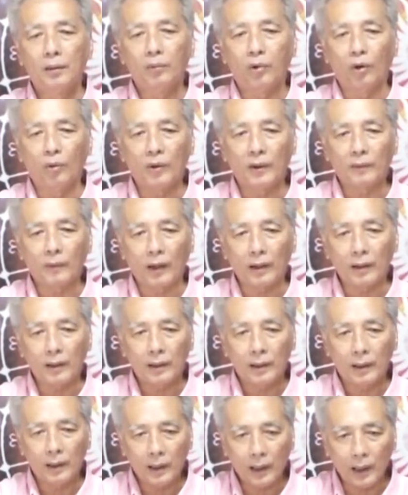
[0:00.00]
ผมก็บอก
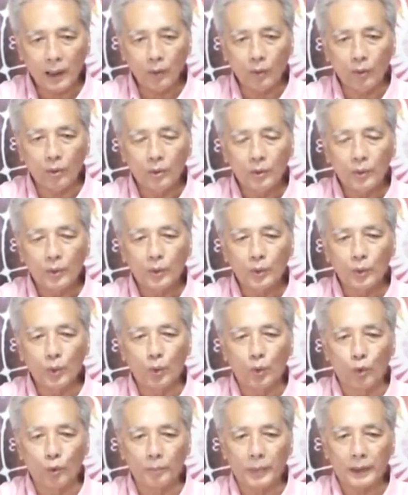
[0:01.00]
เอ้า ลู
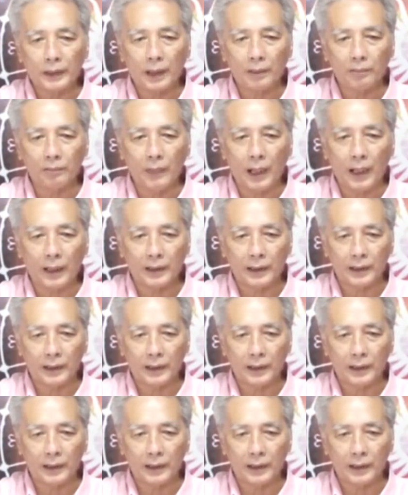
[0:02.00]
กคุณไปทำหมา